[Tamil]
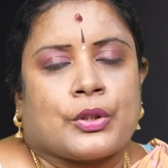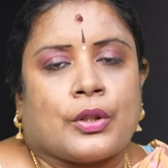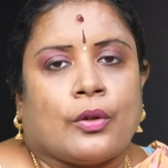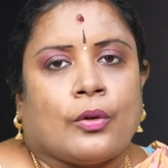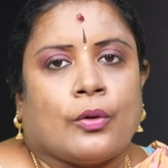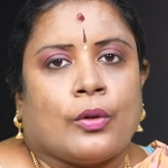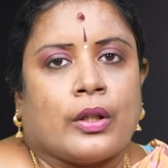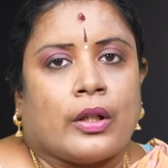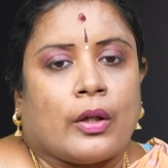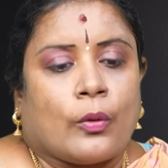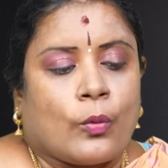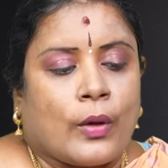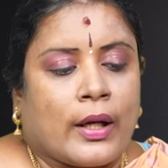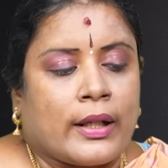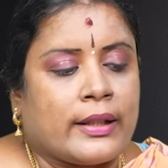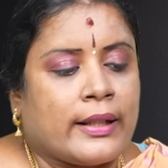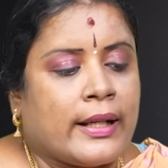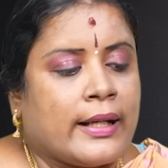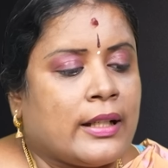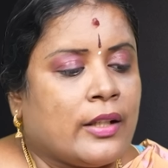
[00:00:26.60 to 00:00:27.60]
ஸோ
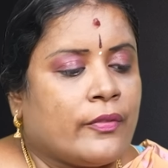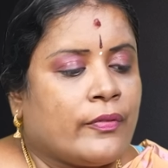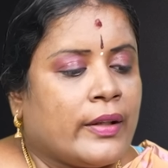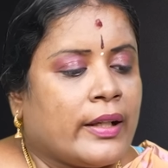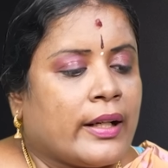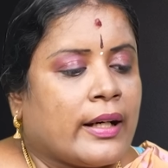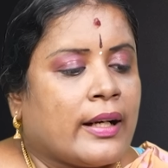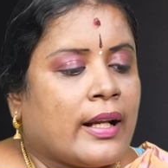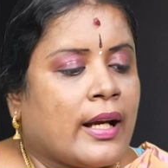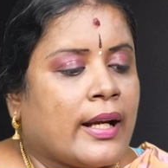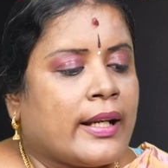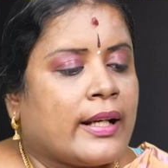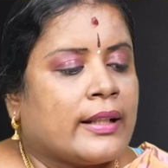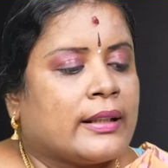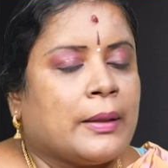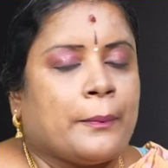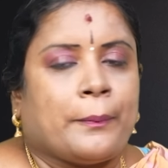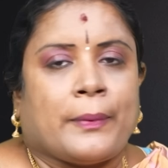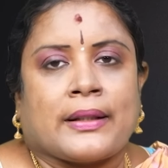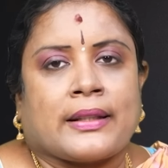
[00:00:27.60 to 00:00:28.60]
ஒன் எயிட்டி ஃபைவ்
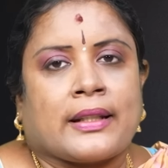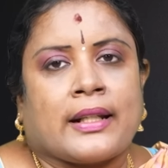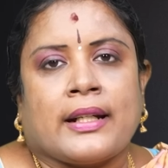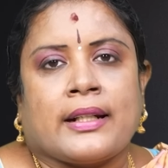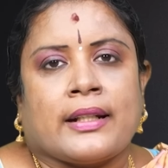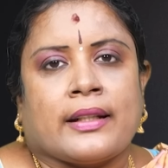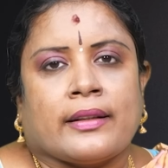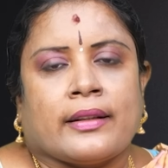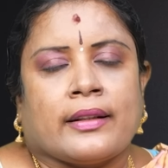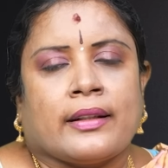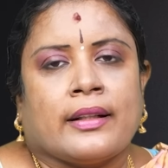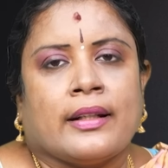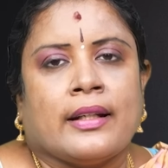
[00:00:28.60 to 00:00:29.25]
ரெண்டாயிரத்தி பதினெட்டு